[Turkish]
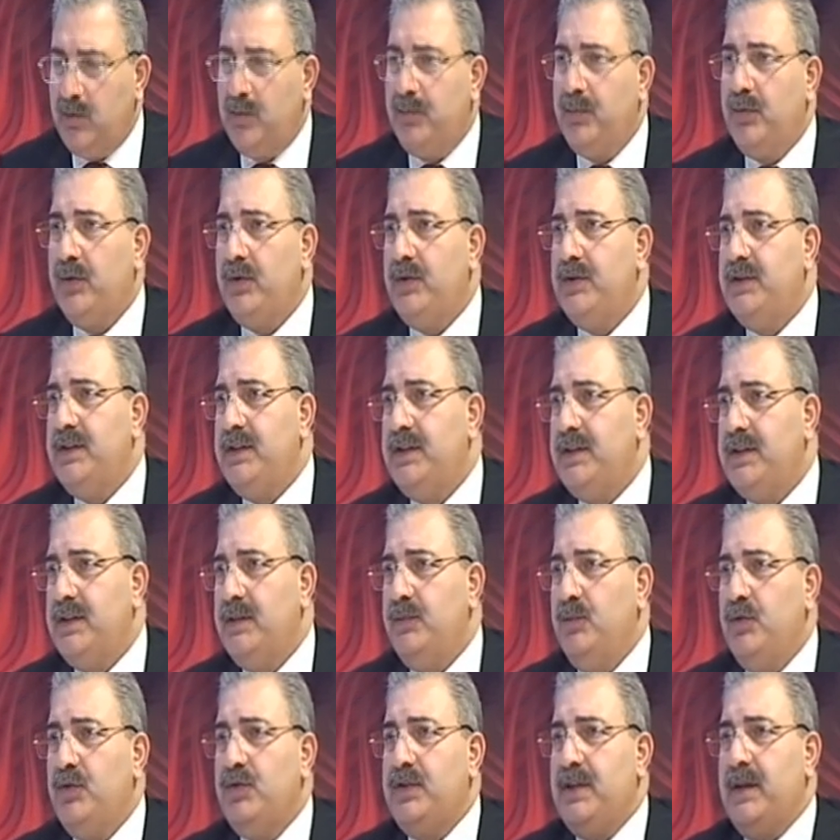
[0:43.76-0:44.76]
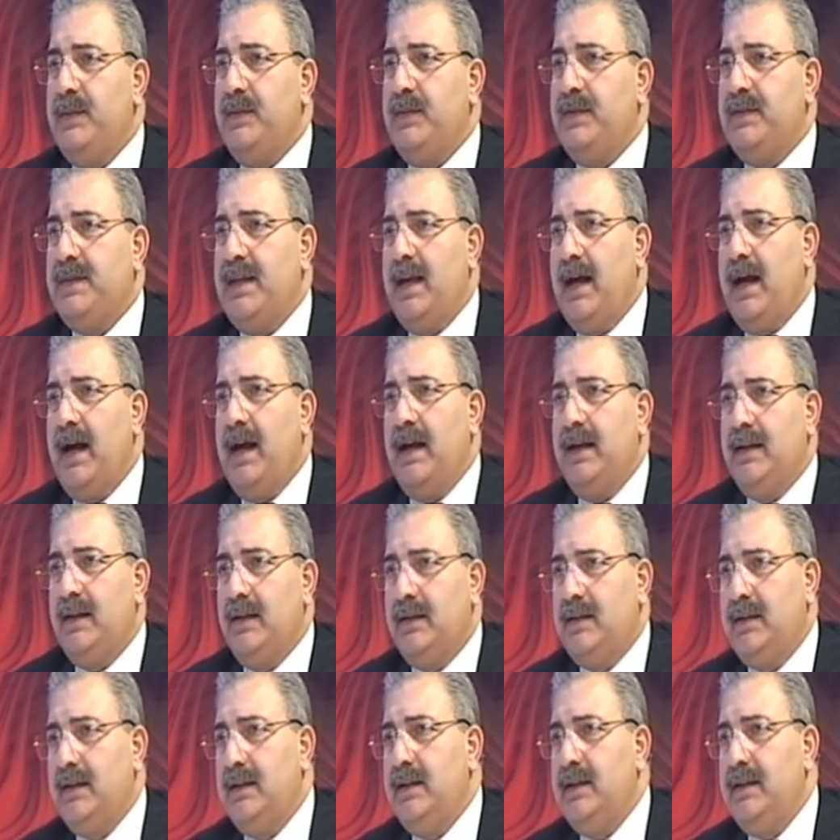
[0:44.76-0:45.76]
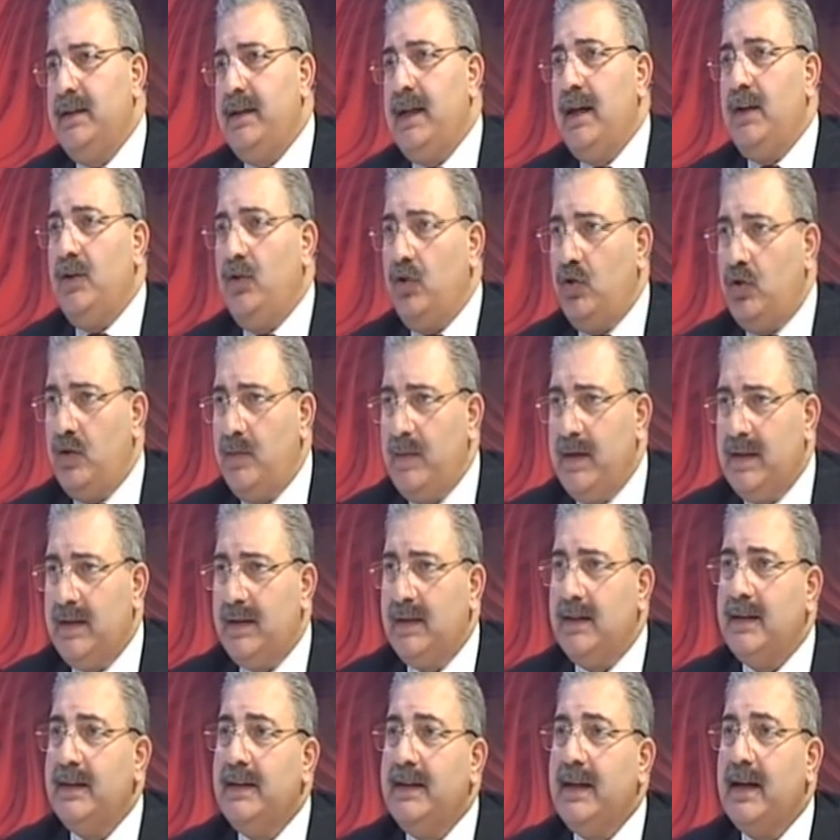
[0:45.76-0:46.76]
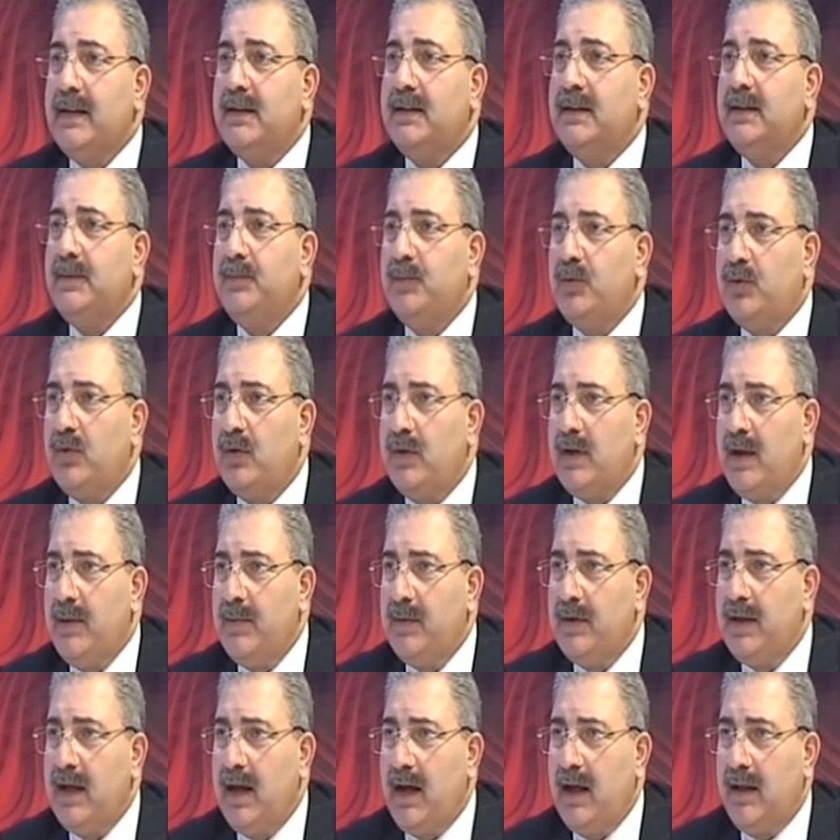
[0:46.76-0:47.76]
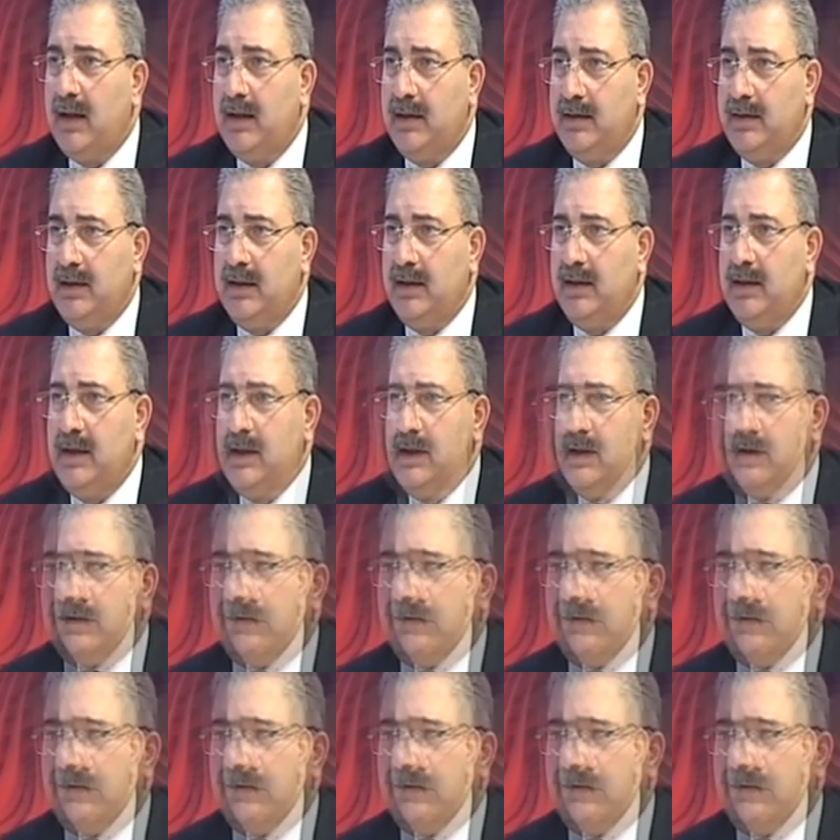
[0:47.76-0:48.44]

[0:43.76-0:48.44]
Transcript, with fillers: bu proje için bütçemizde ayrıldı. Yani hükümetin yatırım programına alındı.